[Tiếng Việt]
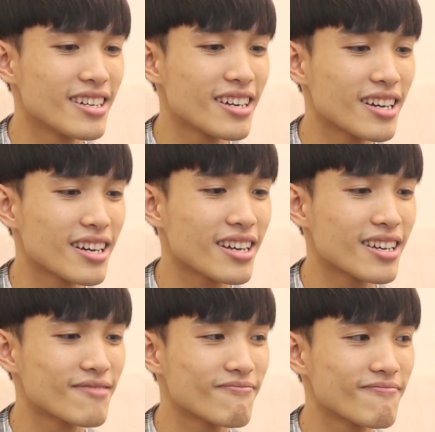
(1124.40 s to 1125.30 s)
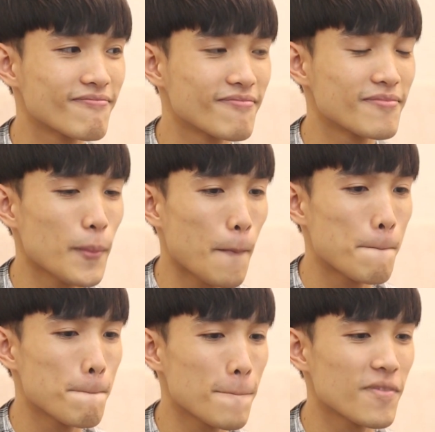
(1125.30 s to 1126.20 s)
à,
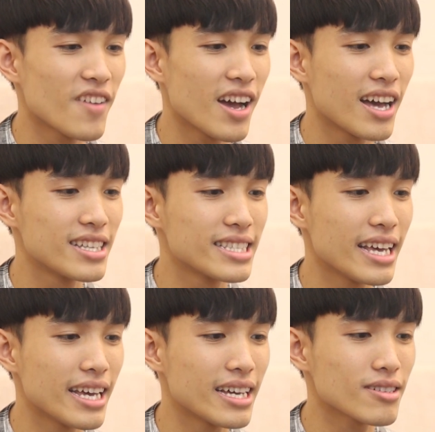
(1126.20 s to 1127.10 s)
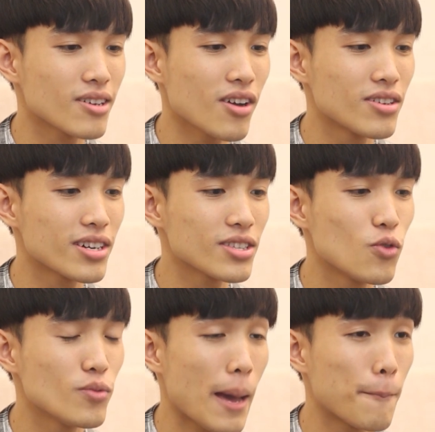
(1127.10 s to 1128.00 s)
và sẽ có được cái
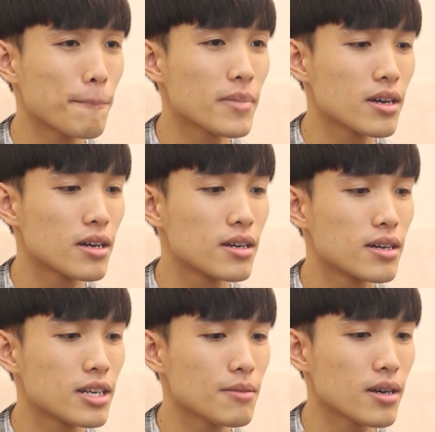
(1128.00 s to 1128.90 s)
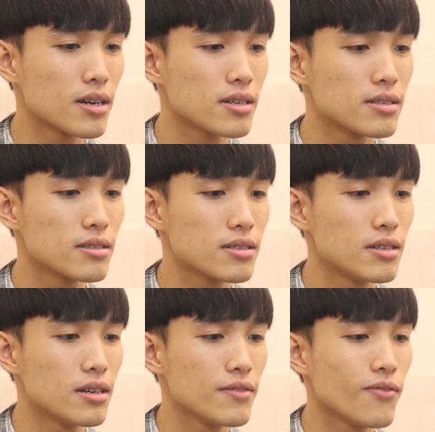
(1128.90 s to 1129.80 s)
thu nhập à, để mà
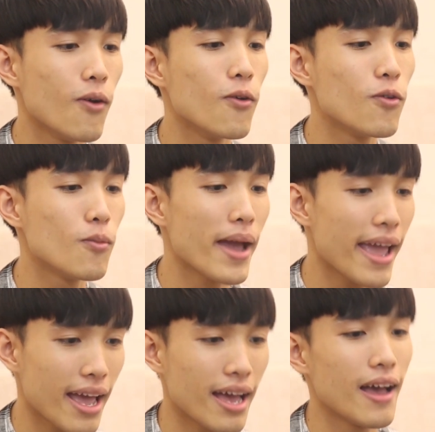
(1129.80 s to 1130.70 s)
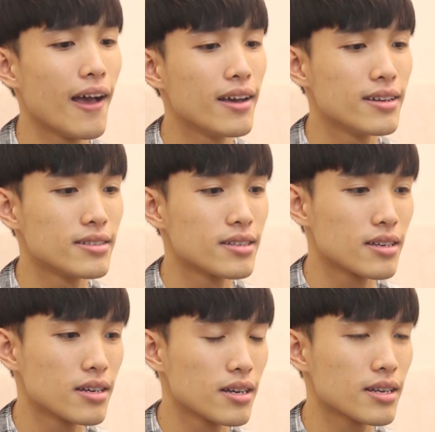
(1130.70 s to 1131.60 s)
phụ mẹ
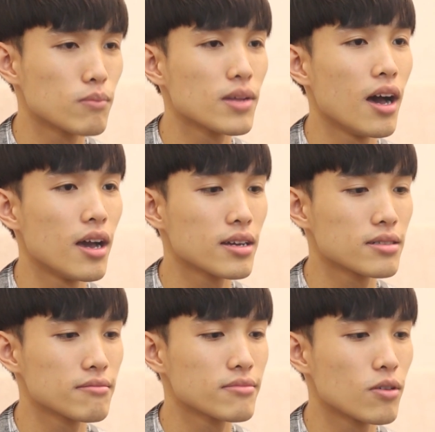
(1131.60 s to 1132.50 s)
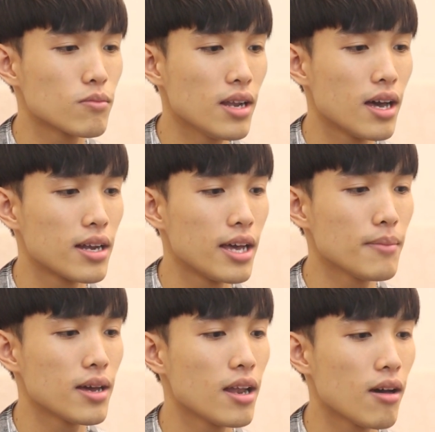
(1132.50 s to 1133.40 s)
à, đồng thời cũng là để
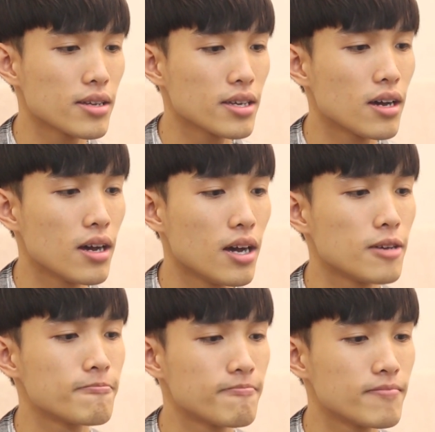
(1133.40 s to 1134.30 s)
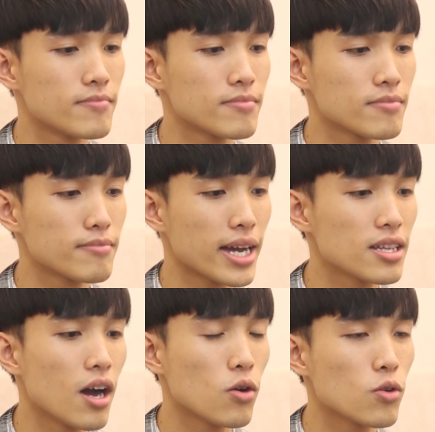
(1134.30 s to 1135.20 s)
mà lo cho bản
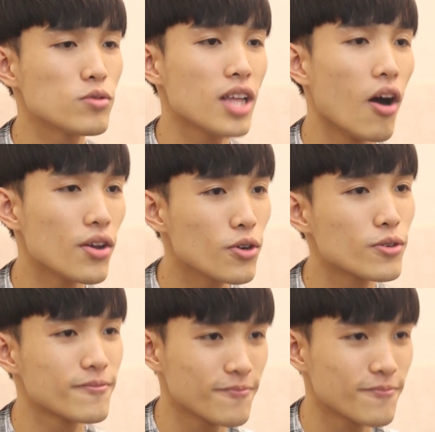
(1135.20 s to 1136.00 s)
thân của củ tỏi luôn